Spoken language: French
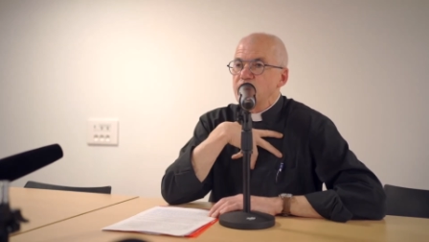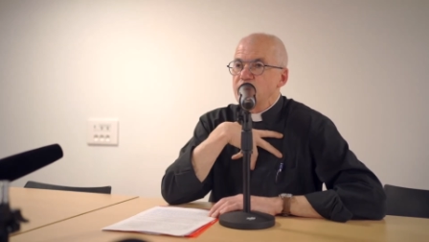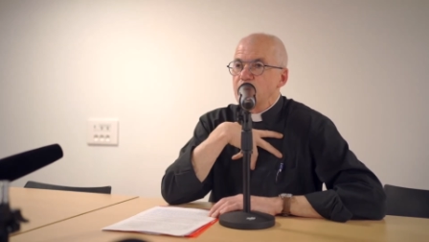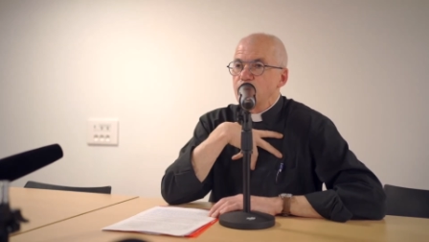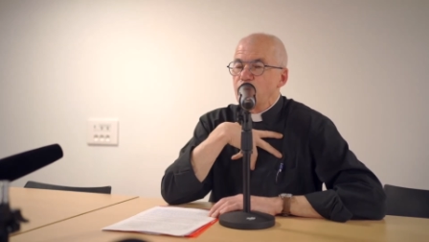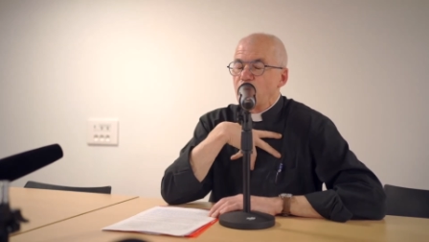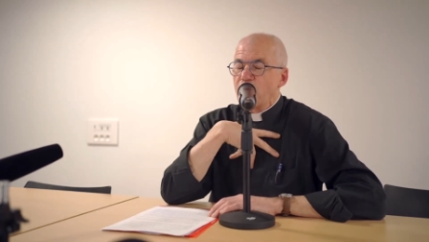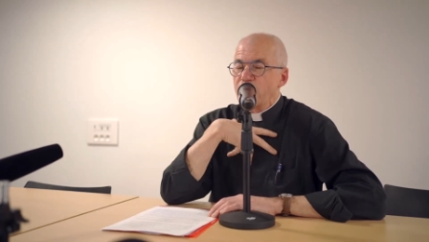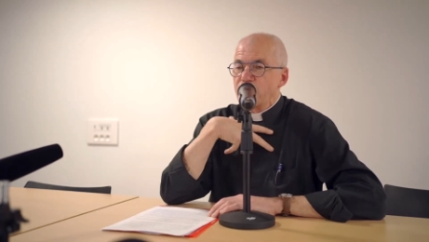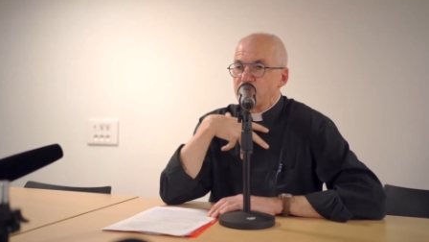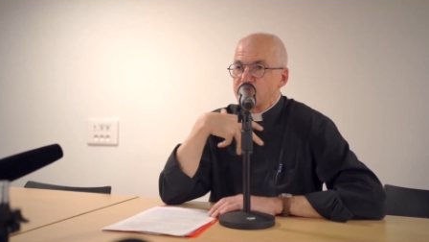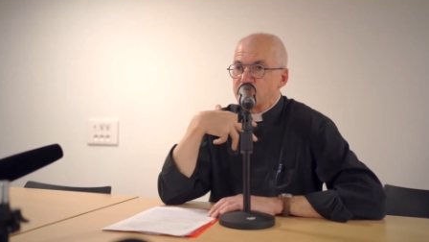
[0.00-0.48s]

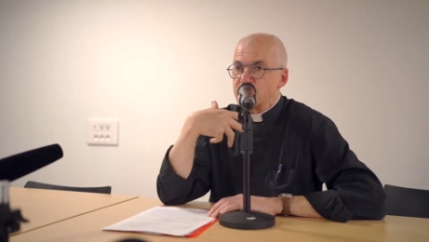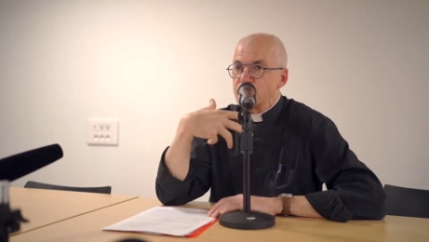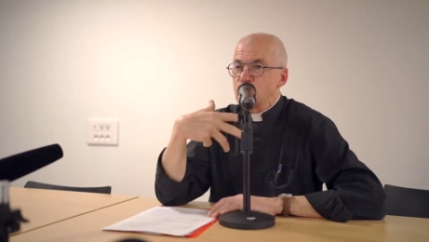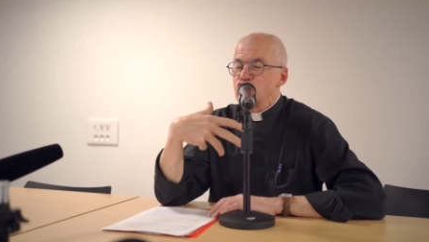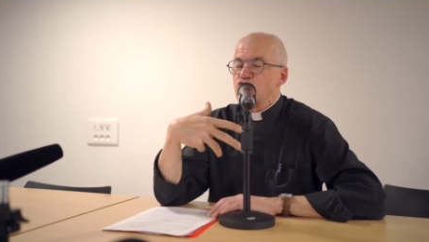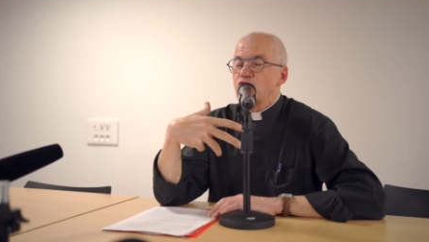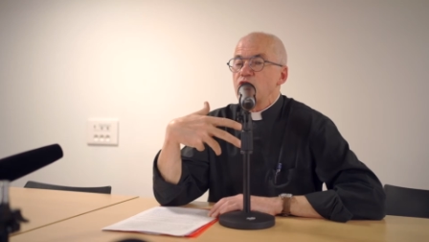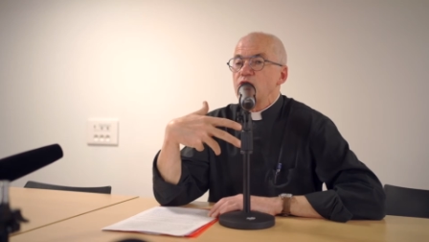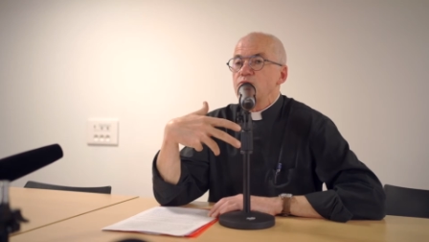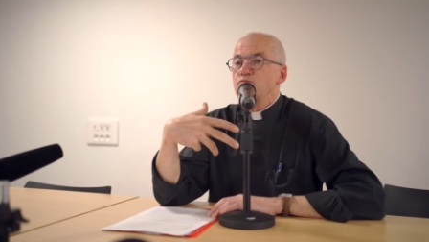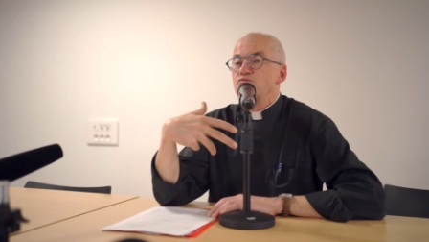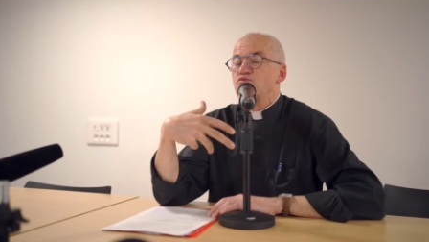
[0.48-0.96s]
d'abord avec des
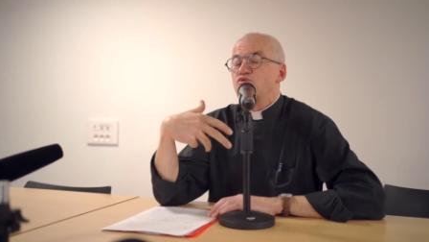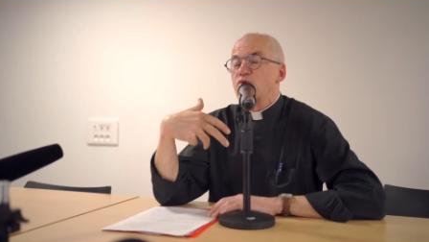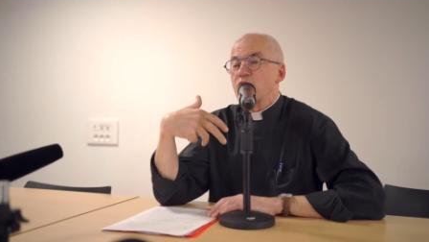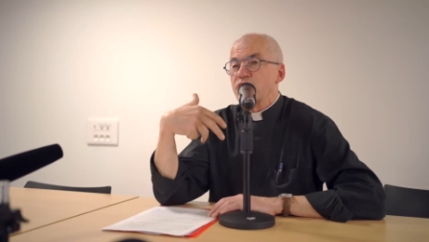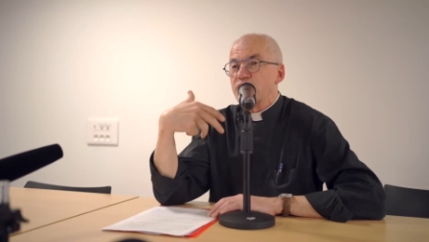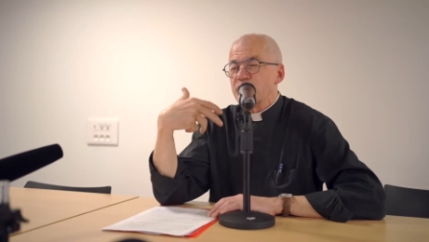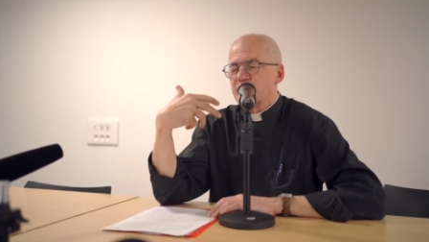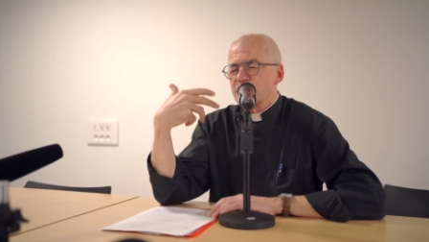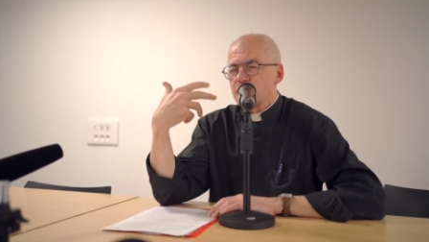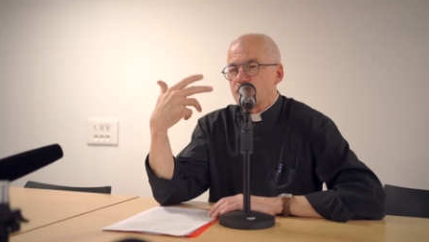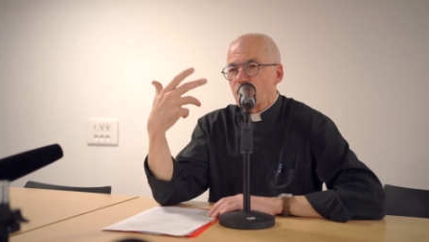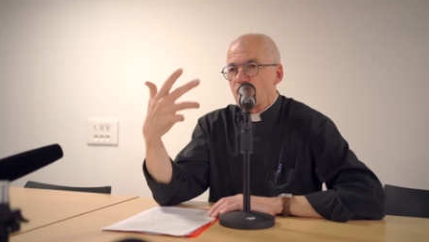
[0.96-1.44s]
jeunes, puis
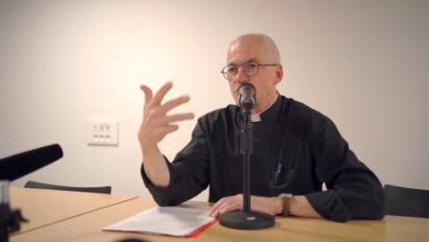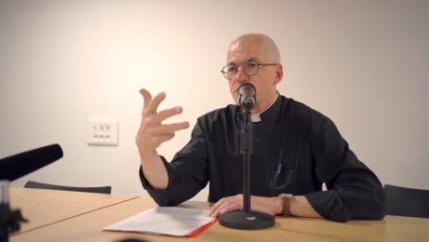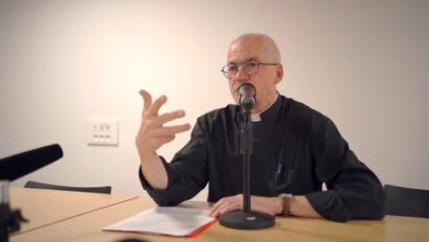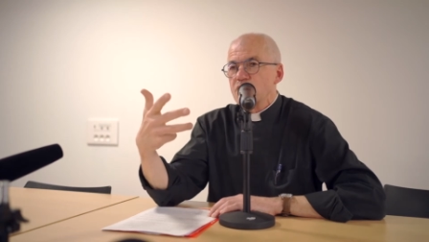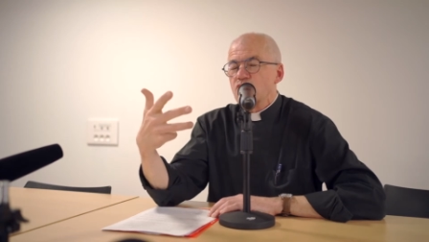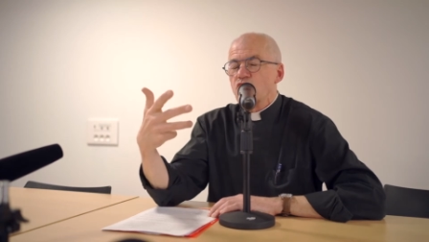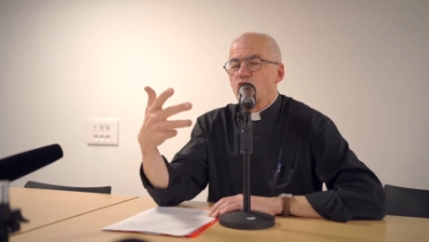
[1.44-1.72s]
avec ses premiers